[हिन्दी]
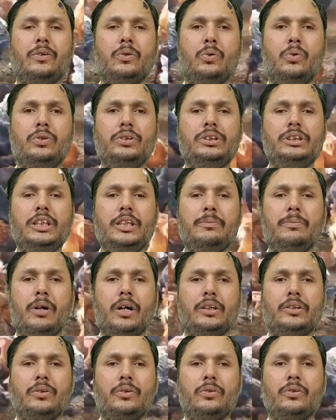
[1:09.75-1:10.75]
कौन सी
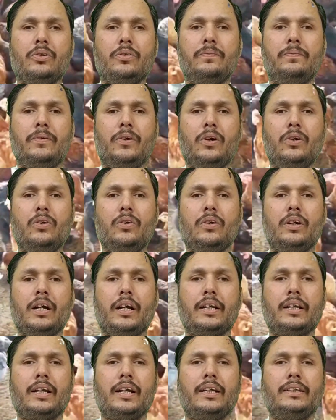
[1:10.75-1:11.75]
बातों को फॉलो
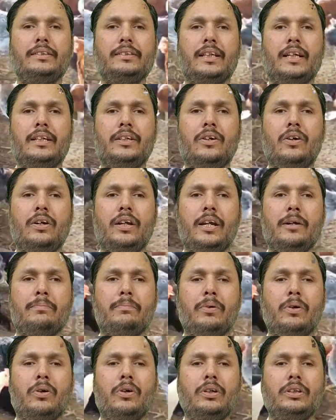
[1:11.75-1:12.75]
करना चाहिए और एक
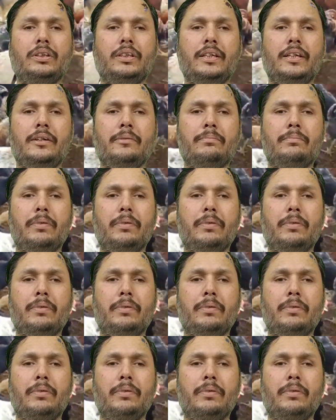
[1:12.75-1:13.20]
बहुत ही